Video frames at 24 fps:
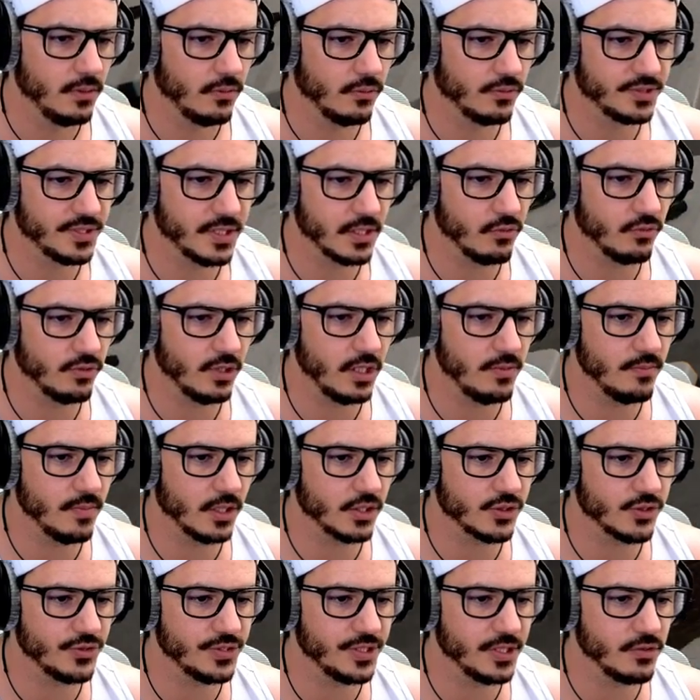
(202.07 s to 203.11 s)
On sait qu'on a une
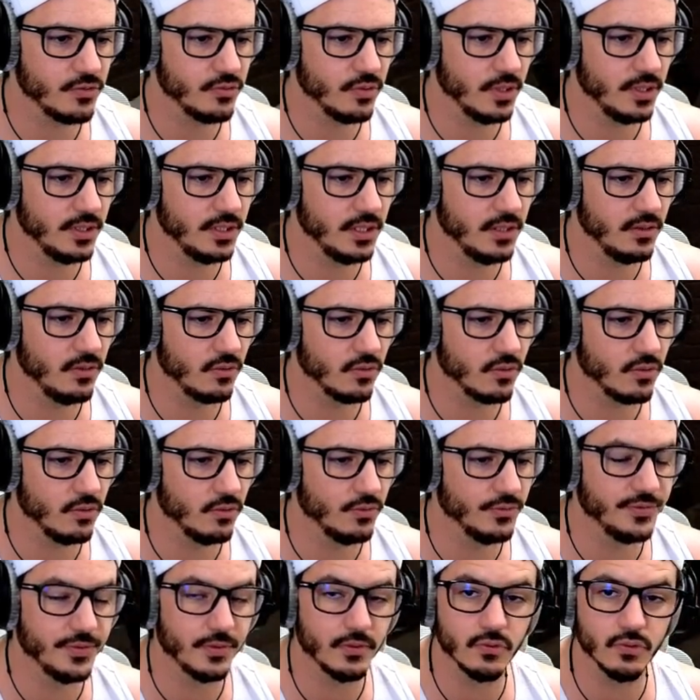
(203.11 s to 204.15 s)
marge de sécurité, donc
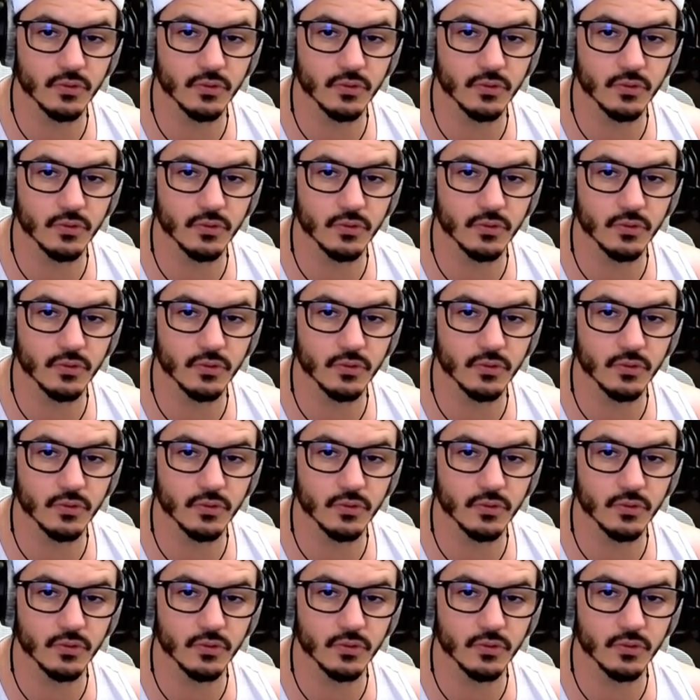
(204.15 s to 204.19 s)
autant